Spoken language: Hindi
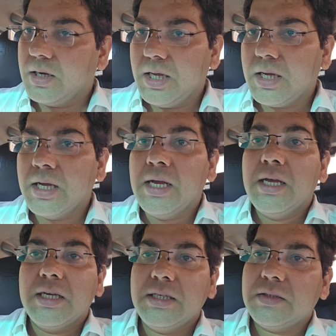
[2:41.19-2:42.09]
ठीक
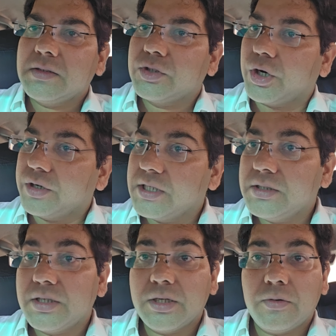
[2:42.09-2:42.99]
इस
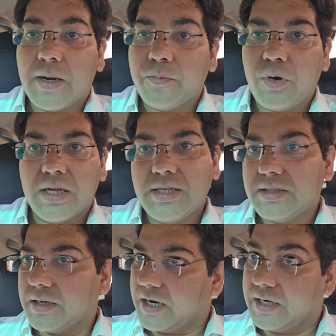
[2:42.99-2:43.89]
शॉर्टेस्ट ट्रिक को आपको आज
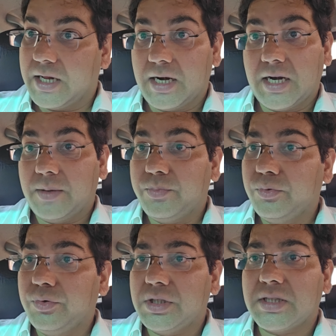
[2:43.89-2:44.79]
रट डालना है
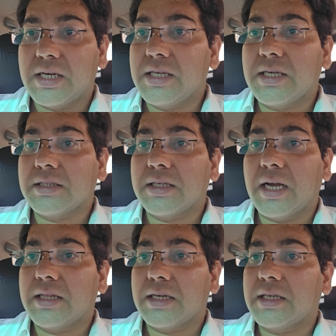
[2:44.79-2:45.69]
पूरी तरीके से
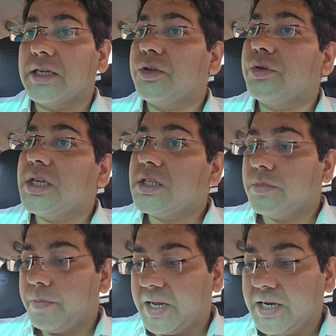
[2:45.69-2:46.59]
याद रखिए क्योंकि
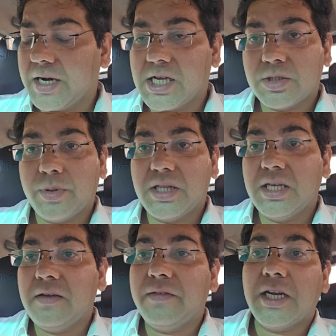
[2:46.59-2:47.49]
इसमें पहले
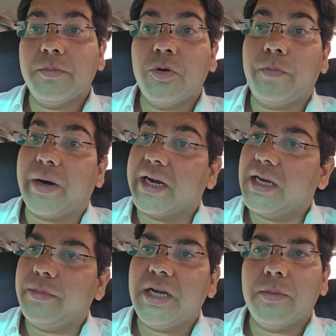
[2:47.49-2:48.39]
राष्ट्रपति है फिर आपको
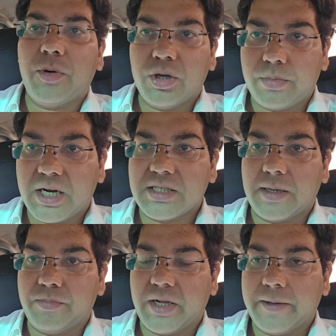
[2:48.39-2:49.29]
पार्लियामेंट एक बहुत बड़ा
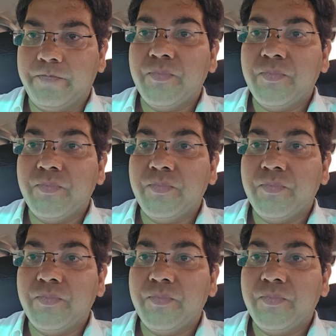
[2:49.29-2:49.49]
चैप्टर है